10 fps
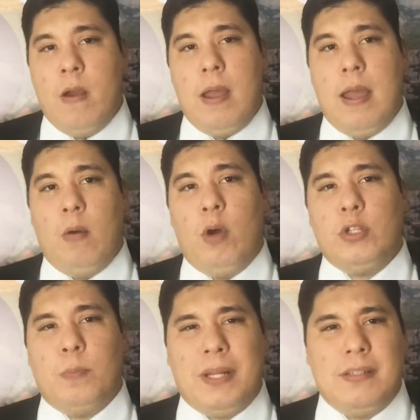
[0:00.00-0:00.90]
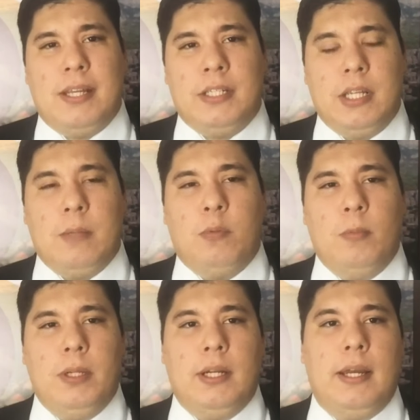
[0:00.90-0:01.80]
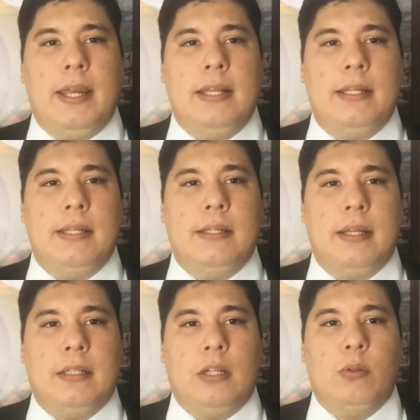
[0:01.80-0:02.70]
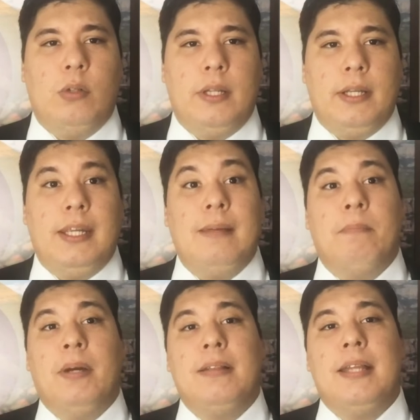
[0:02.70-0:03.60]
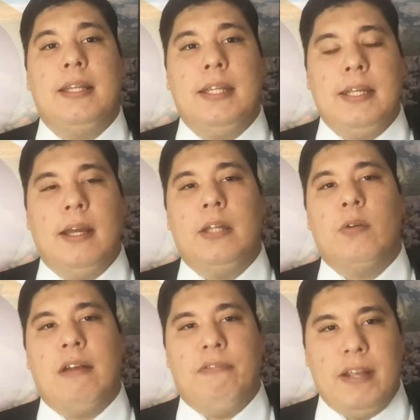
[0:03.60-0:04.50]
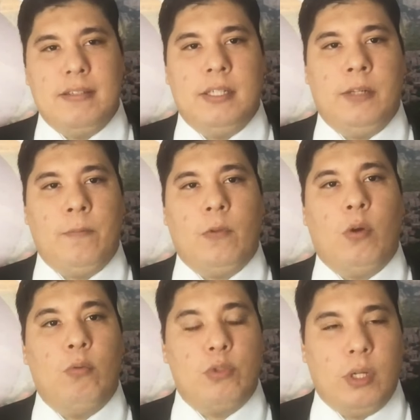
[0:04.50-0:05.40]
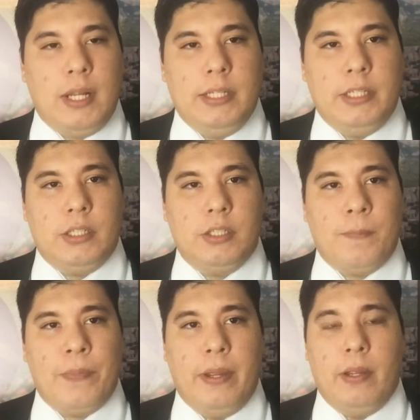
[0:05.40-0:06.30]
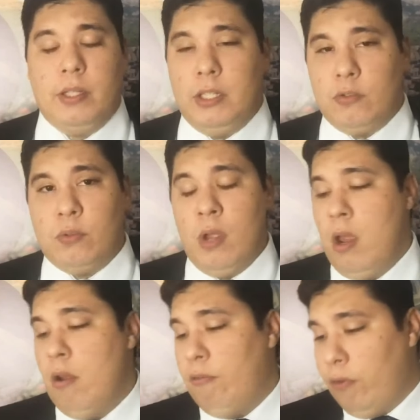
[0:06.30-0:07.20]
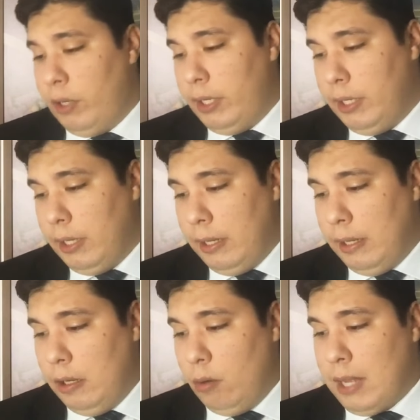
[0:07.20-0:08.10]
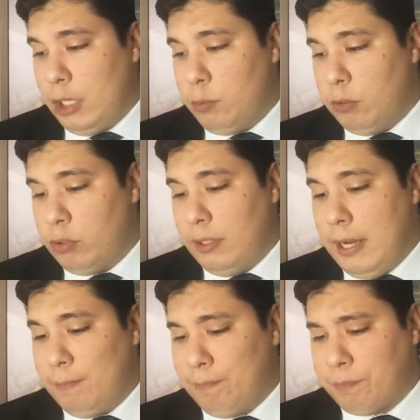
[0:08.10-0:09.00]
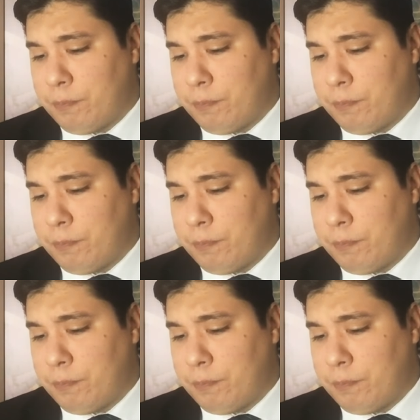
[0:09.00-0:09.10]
É, hoje o presidente da República ele declarou né, que manteria aí, o cafezinho com os jornalistas. Né? Isso foi é, o Carlos Bolsonaro,